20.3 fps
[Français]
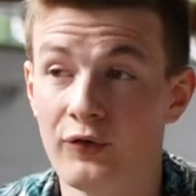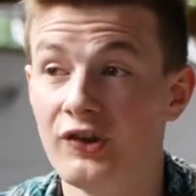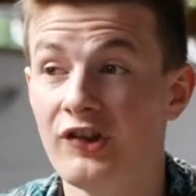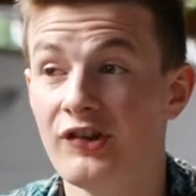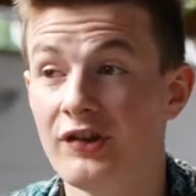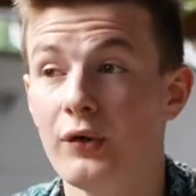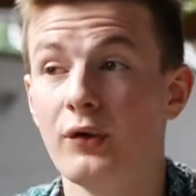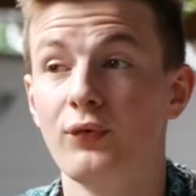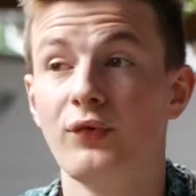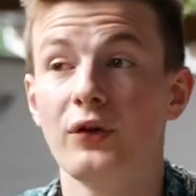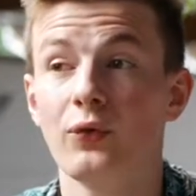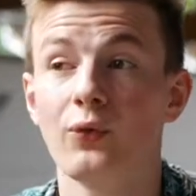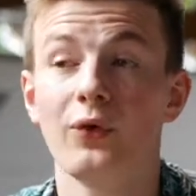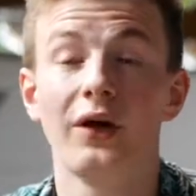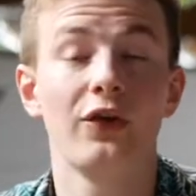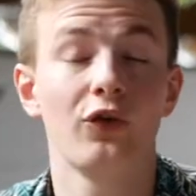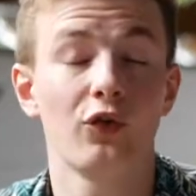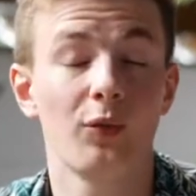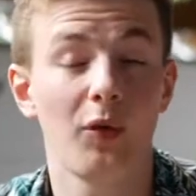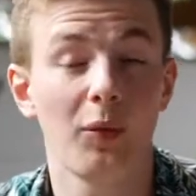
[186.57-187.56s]
déjà le fait qu'on
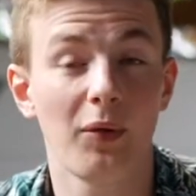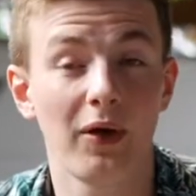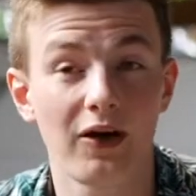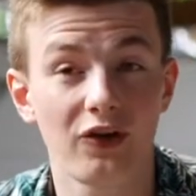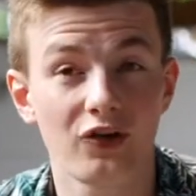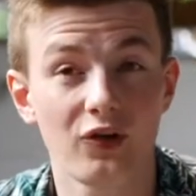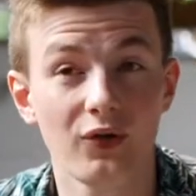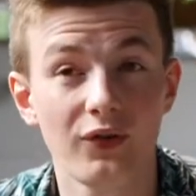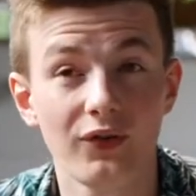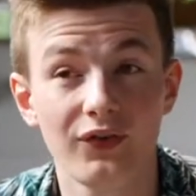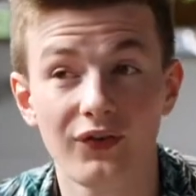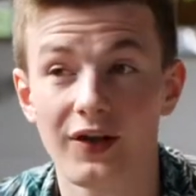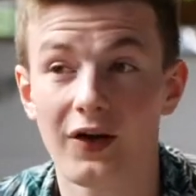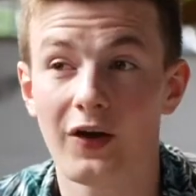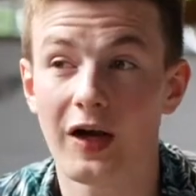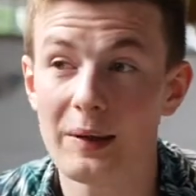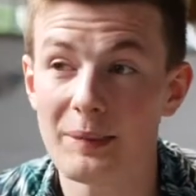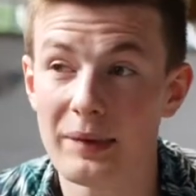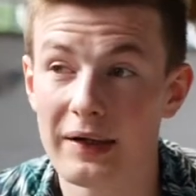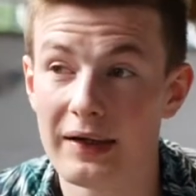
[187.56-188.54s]
gagne son propre argent,
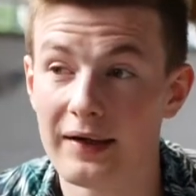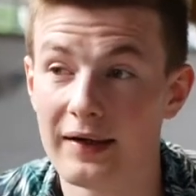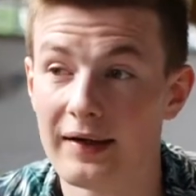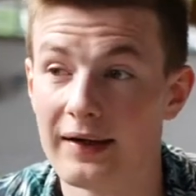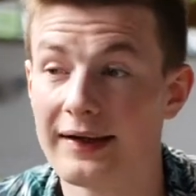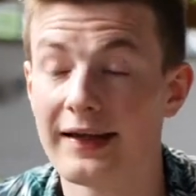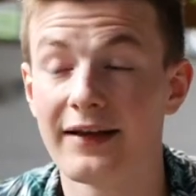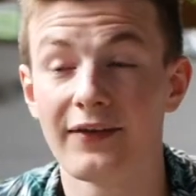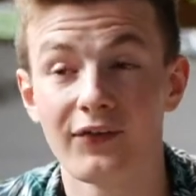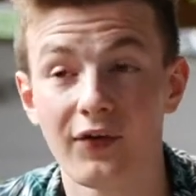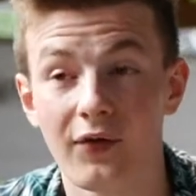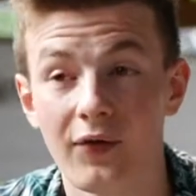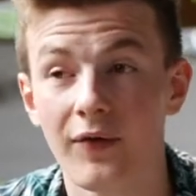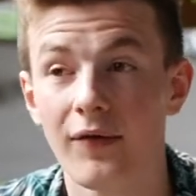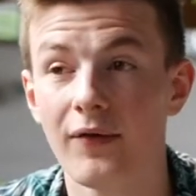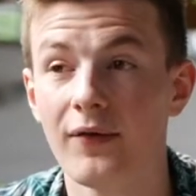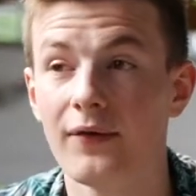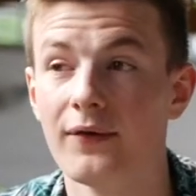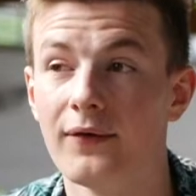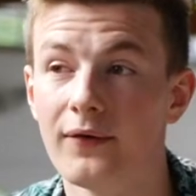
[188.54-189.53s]
ça quand même à 15
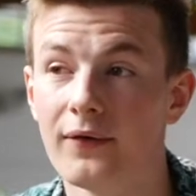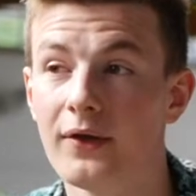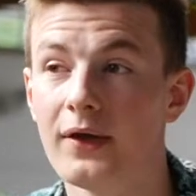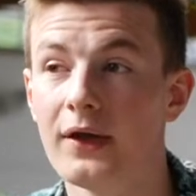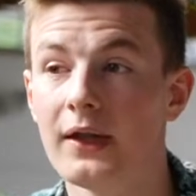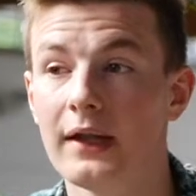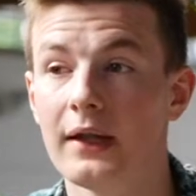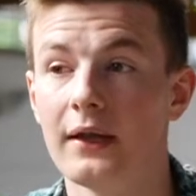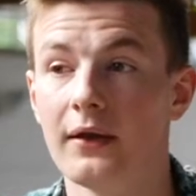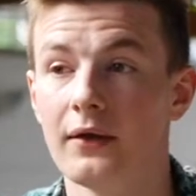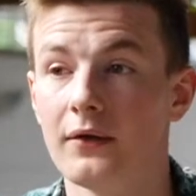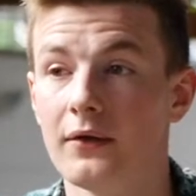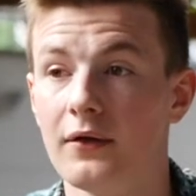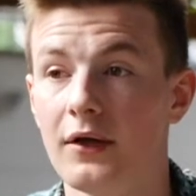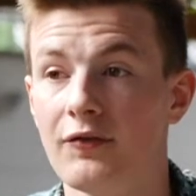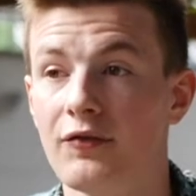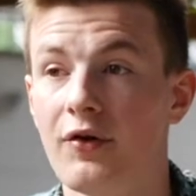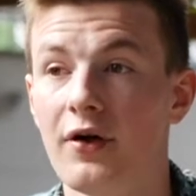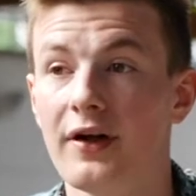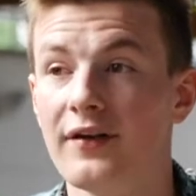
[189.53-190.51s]
ans, euh,
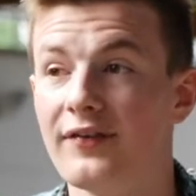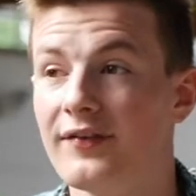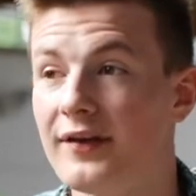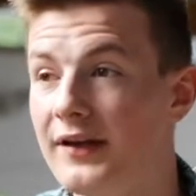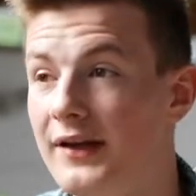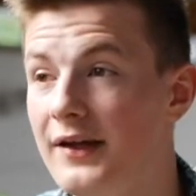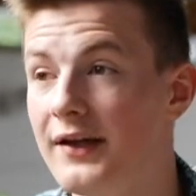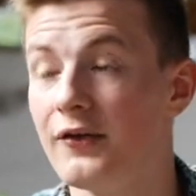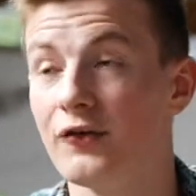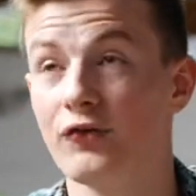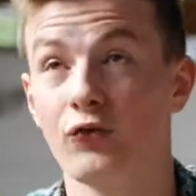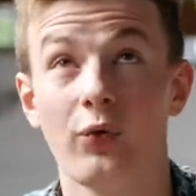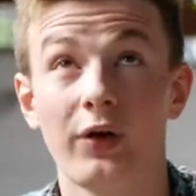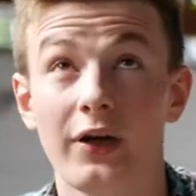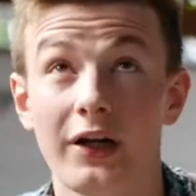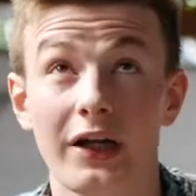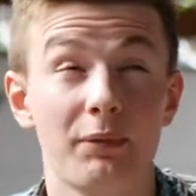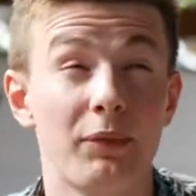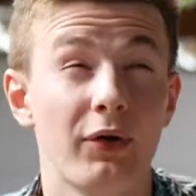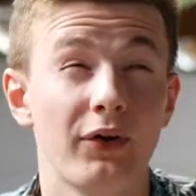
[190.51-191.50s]
euh, avoir un salaire, je
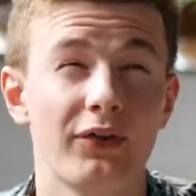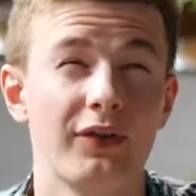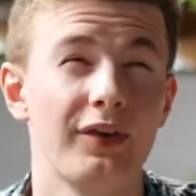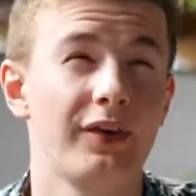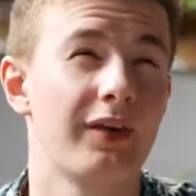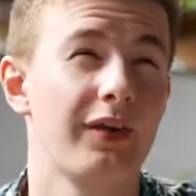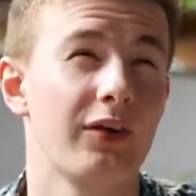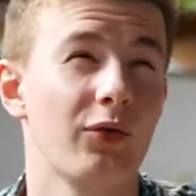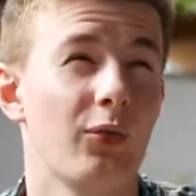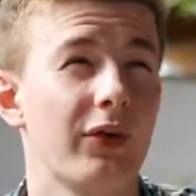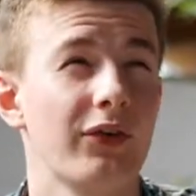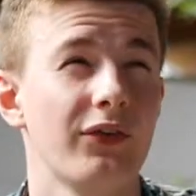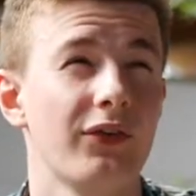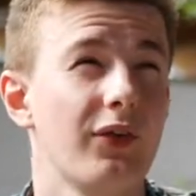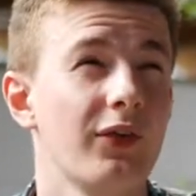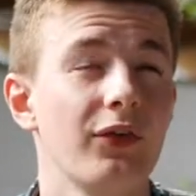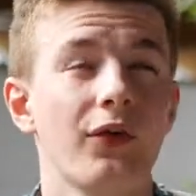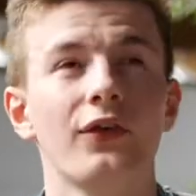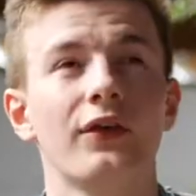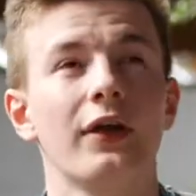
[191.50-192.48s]
crois qu'à l'époque c'était
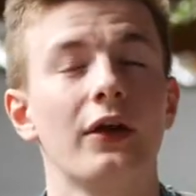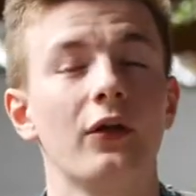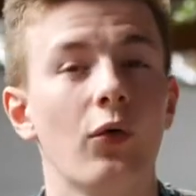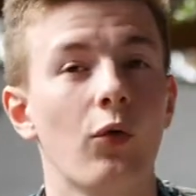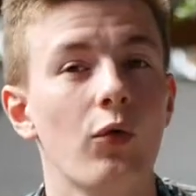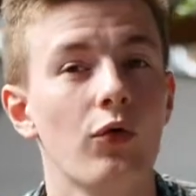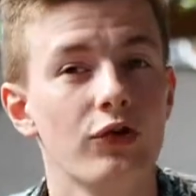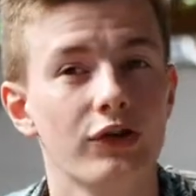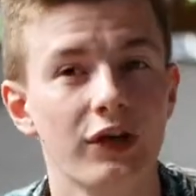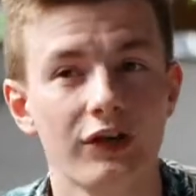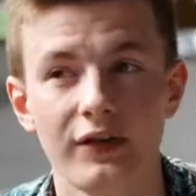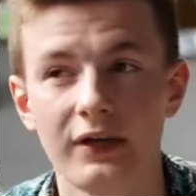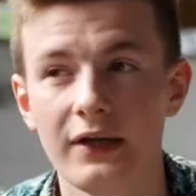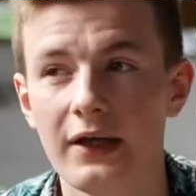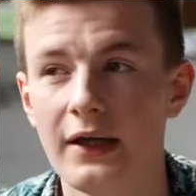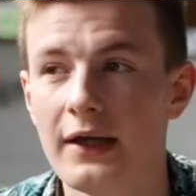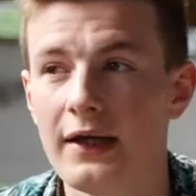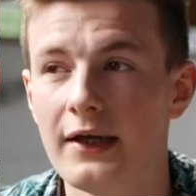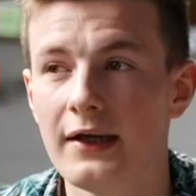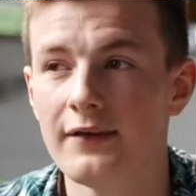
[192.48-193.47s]
331 euros que
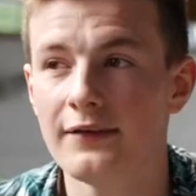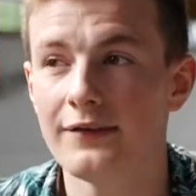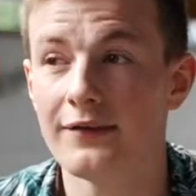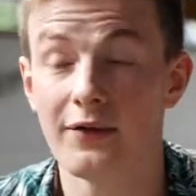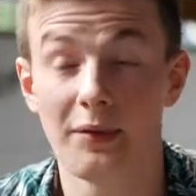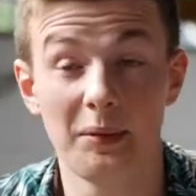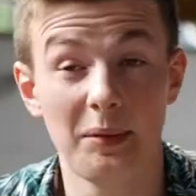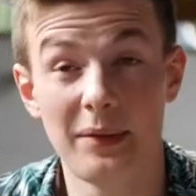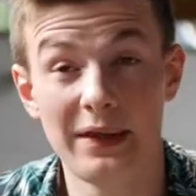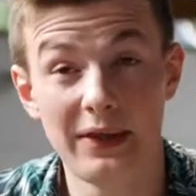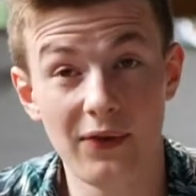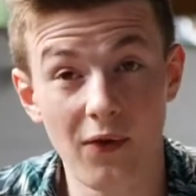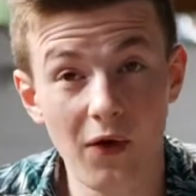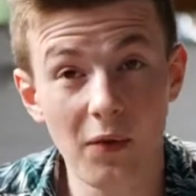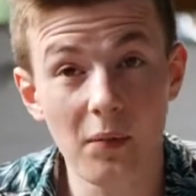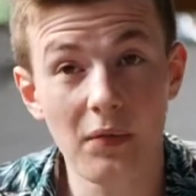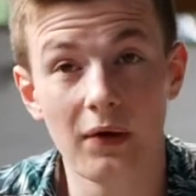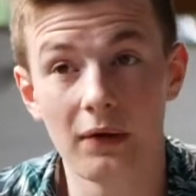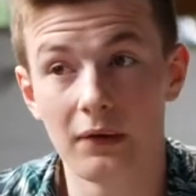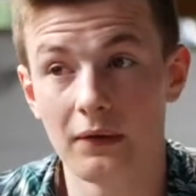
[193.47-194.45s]
j'avais, c'est quand même
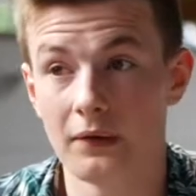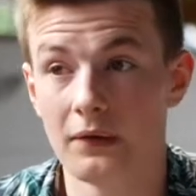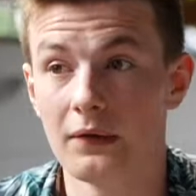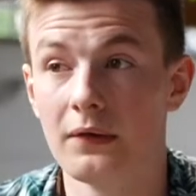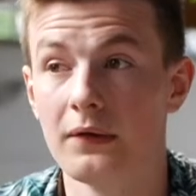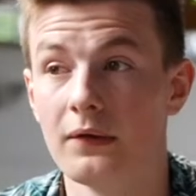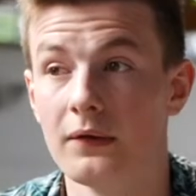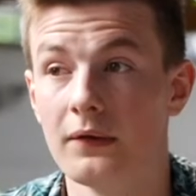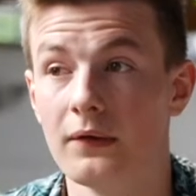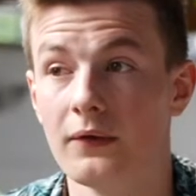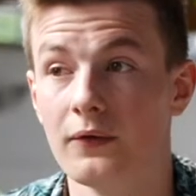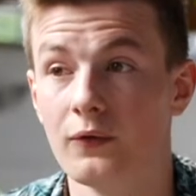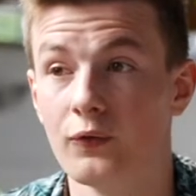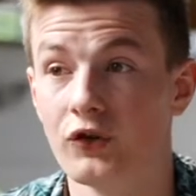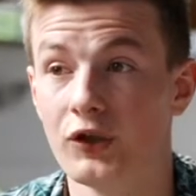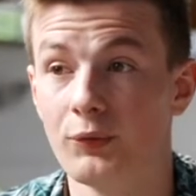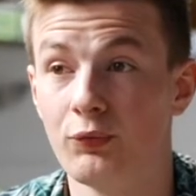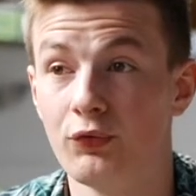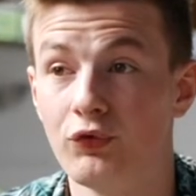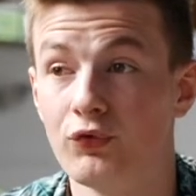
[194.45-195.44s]
énorme. Euh,
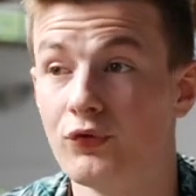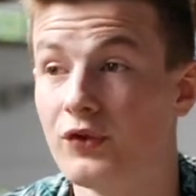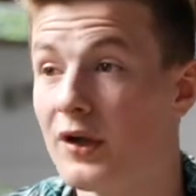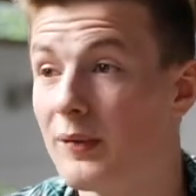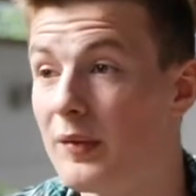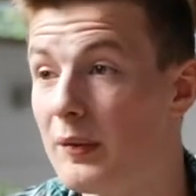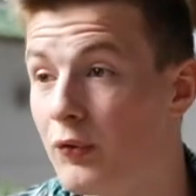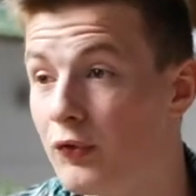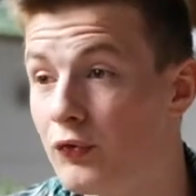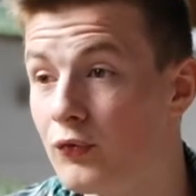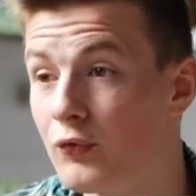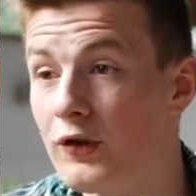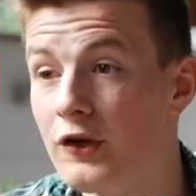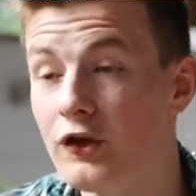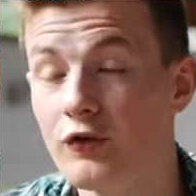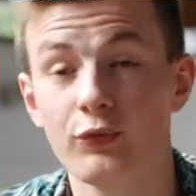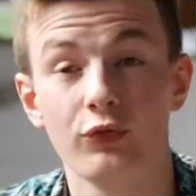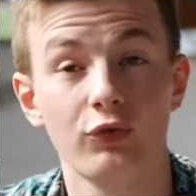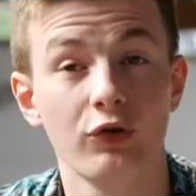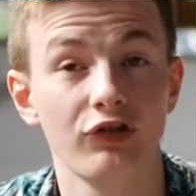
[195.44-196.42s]
donc j'ai pu subvenir à mes
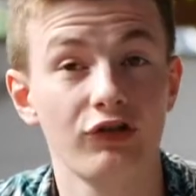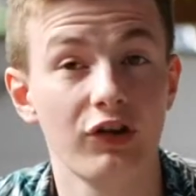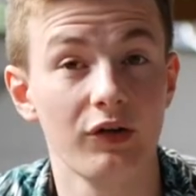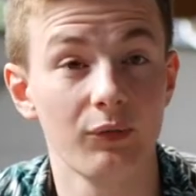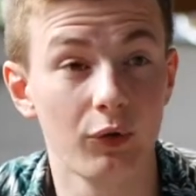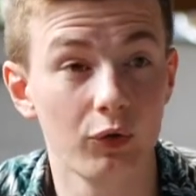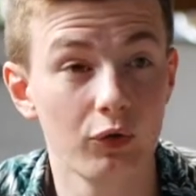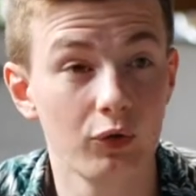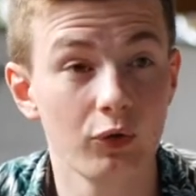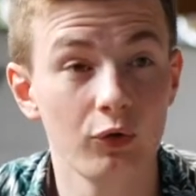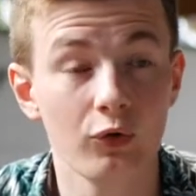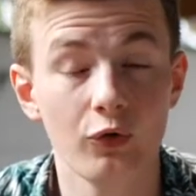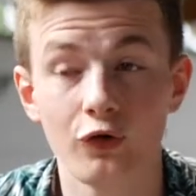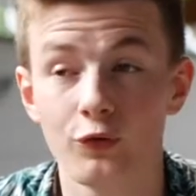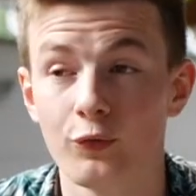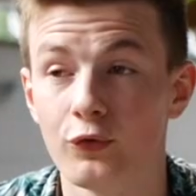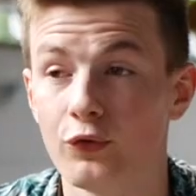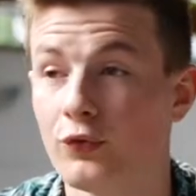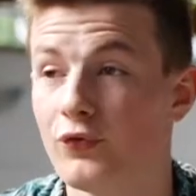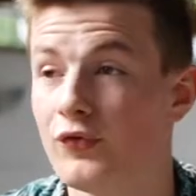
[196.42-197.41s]
besoins, je me suis acheté une
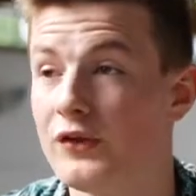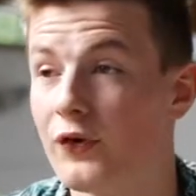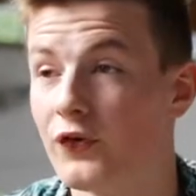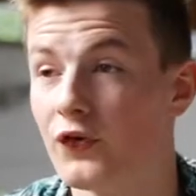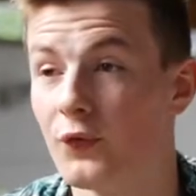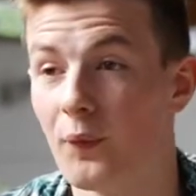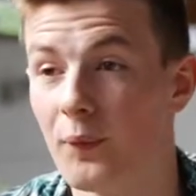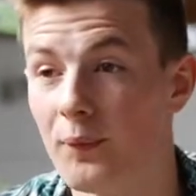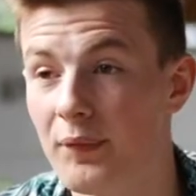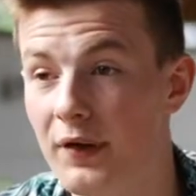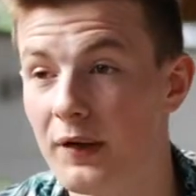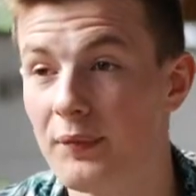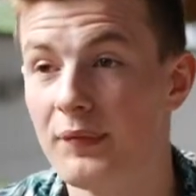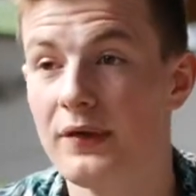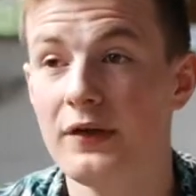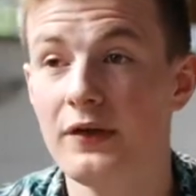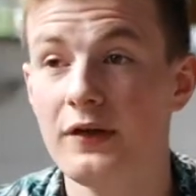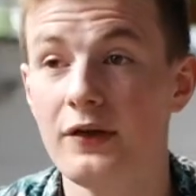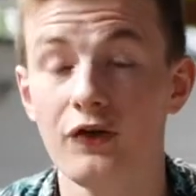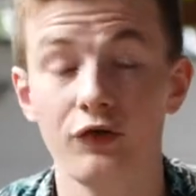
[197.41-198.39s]
moto, je me suis financé mon
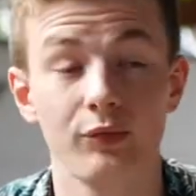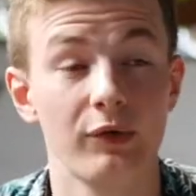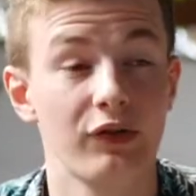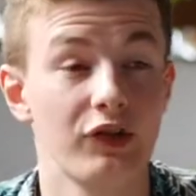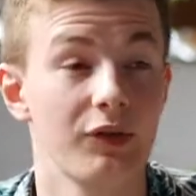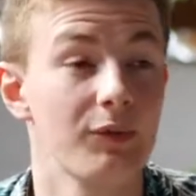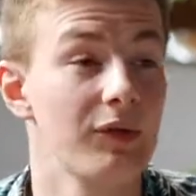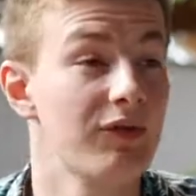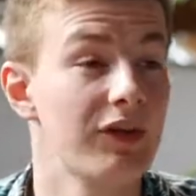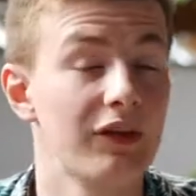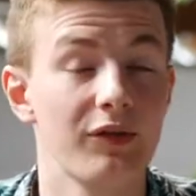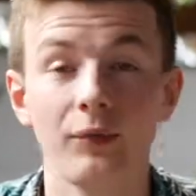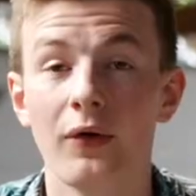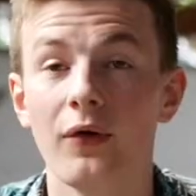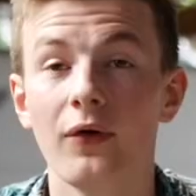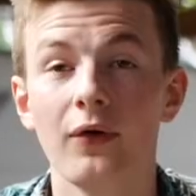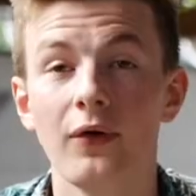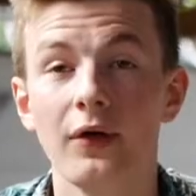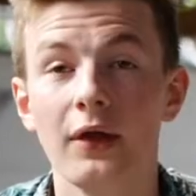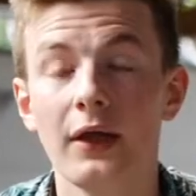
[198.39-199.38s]
permis, je m'achetais mes
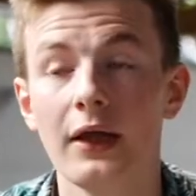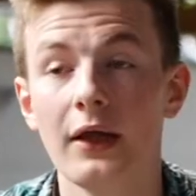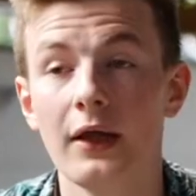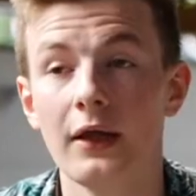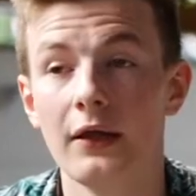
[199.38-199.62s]
vêtements,